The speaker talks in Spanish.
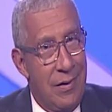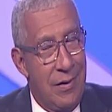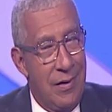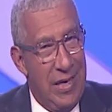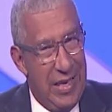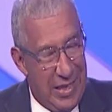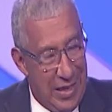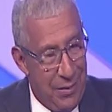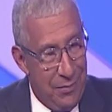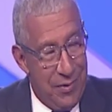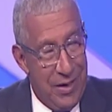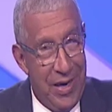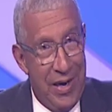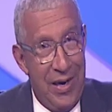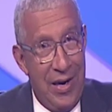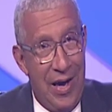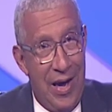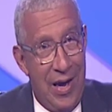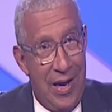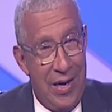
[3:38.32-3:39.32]
Y
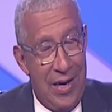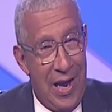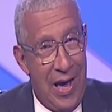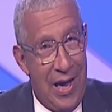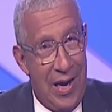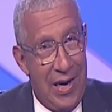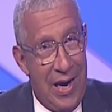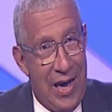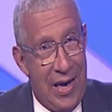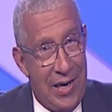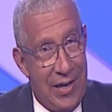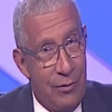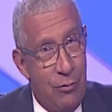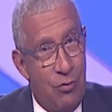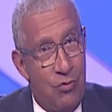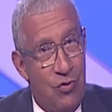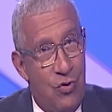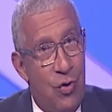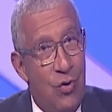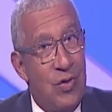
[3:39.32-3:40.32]
también la,
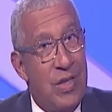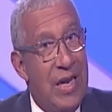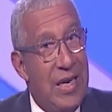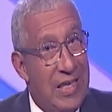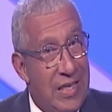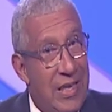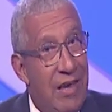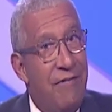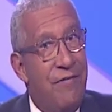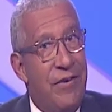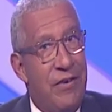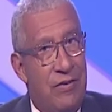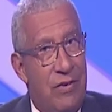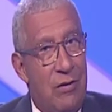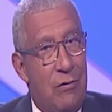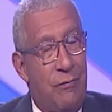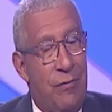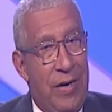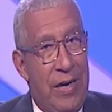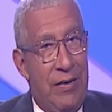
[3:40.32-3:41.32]
reducción del
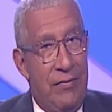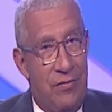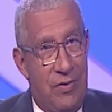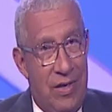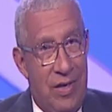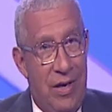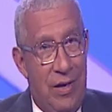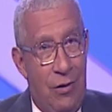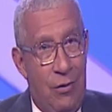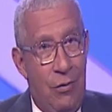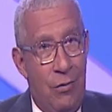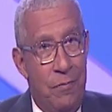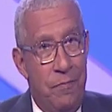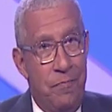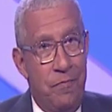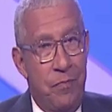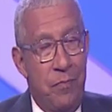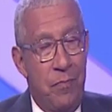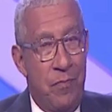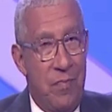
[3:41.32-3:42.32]
déficit financiero
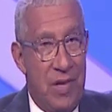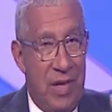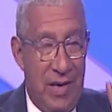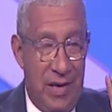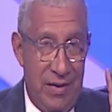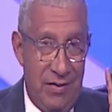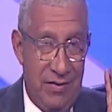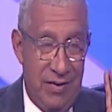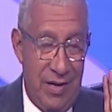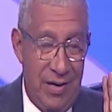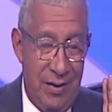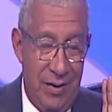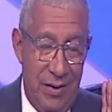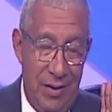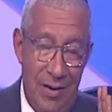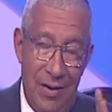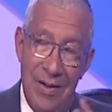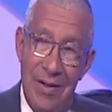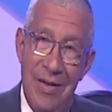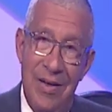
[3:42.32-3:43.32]
que
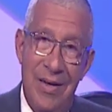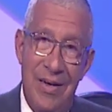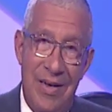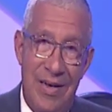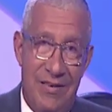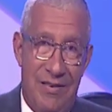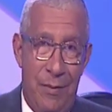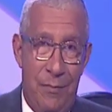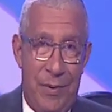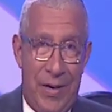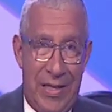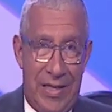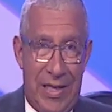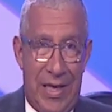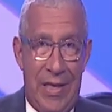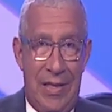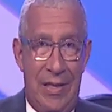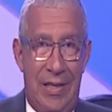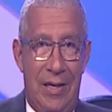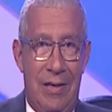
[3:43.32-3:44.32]
se, que se
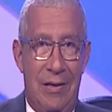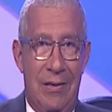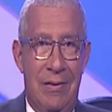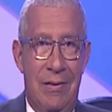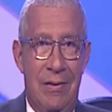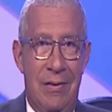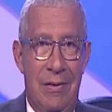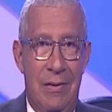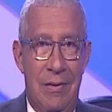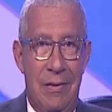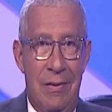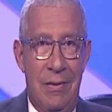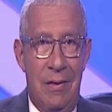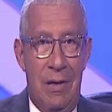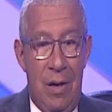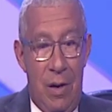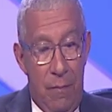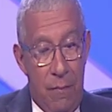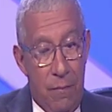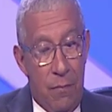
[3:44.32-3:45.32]
pretende
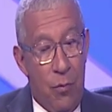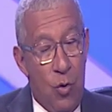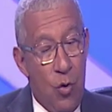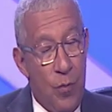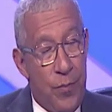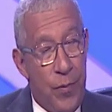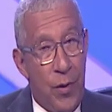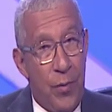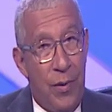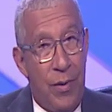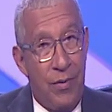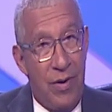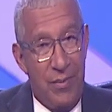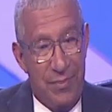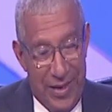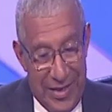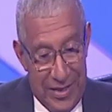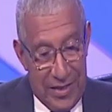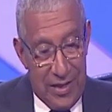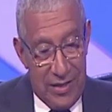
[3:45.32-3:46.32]
muy
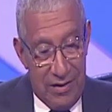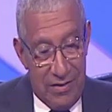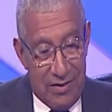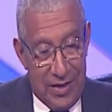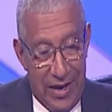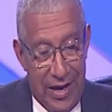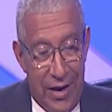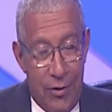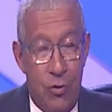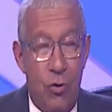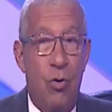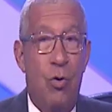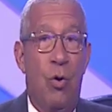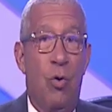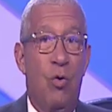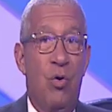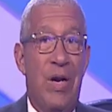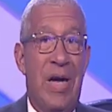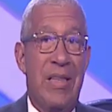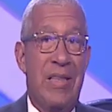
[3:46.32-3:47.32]
probablemente, dicen ellos,
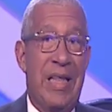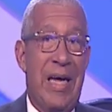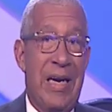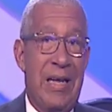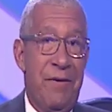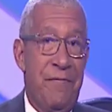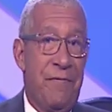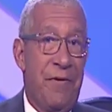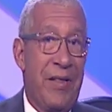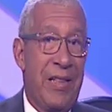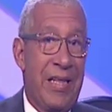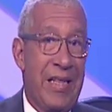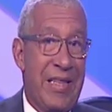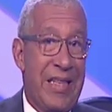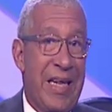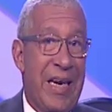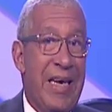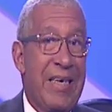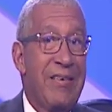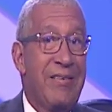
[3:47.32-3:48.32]
con una tarifa de
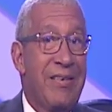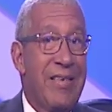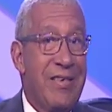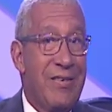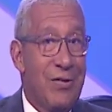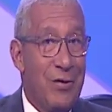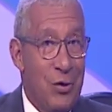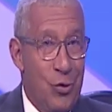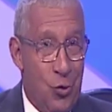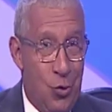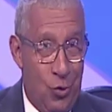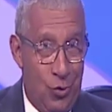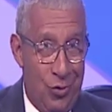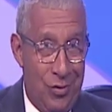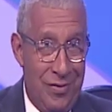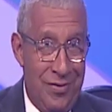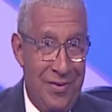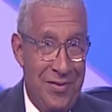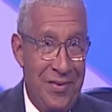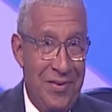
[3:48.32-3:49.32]

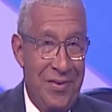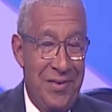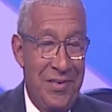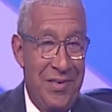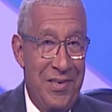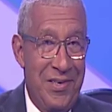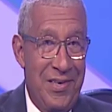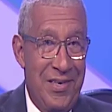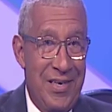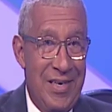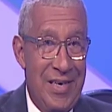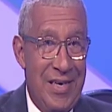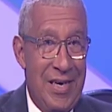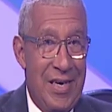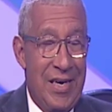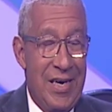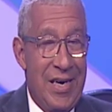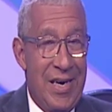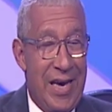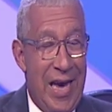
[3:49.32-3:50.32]
transición
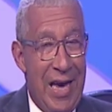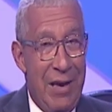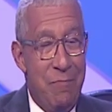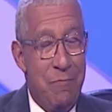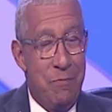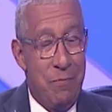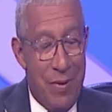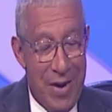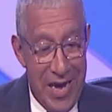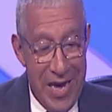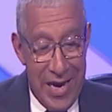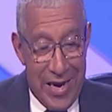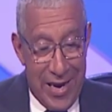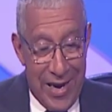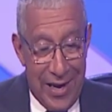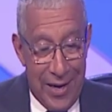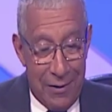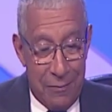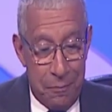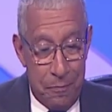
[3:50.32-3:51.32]
que
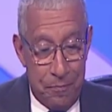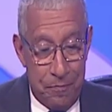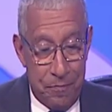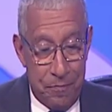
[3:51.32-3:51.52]
implique